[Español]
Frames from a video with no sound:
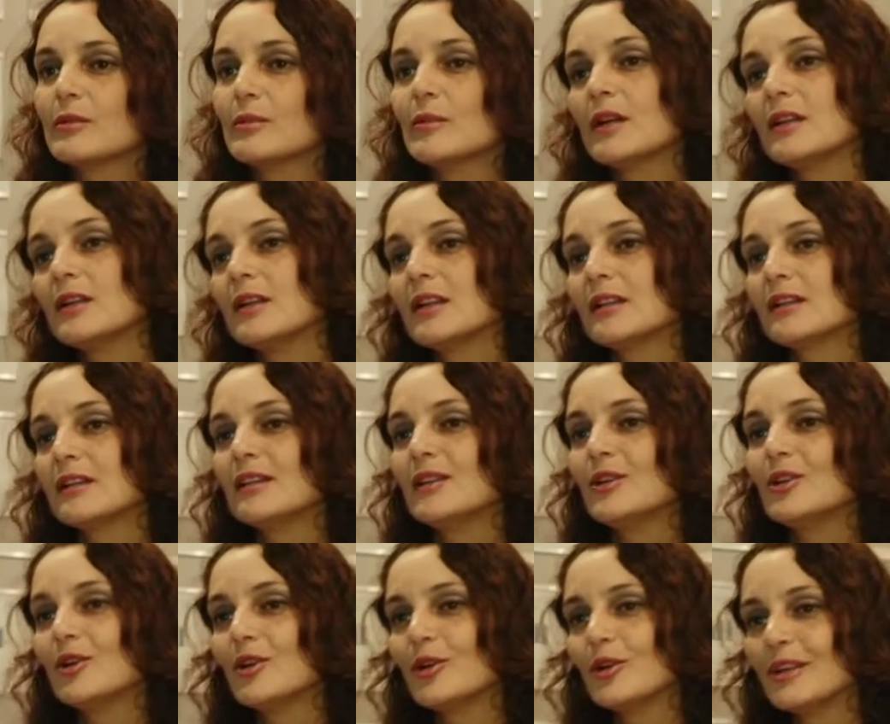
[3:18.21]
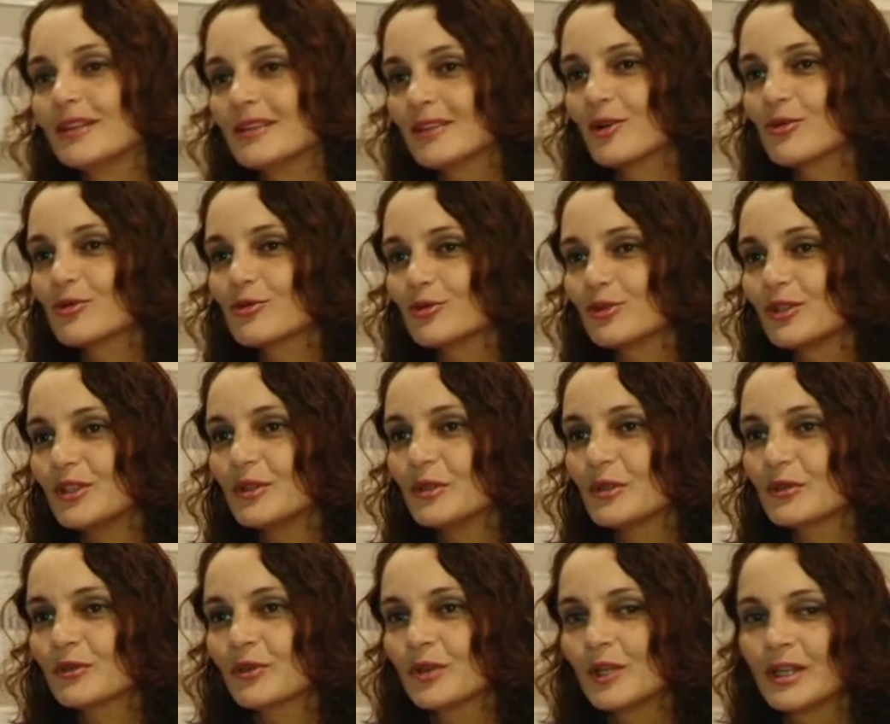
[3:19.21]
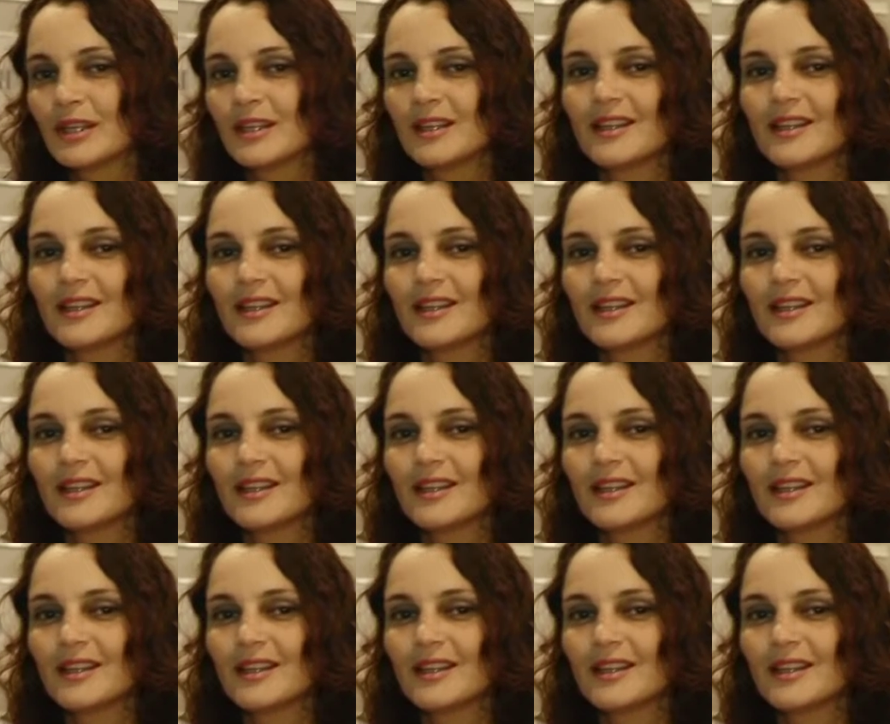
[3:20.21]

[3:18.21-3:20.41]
como al estilo Estados Unidos,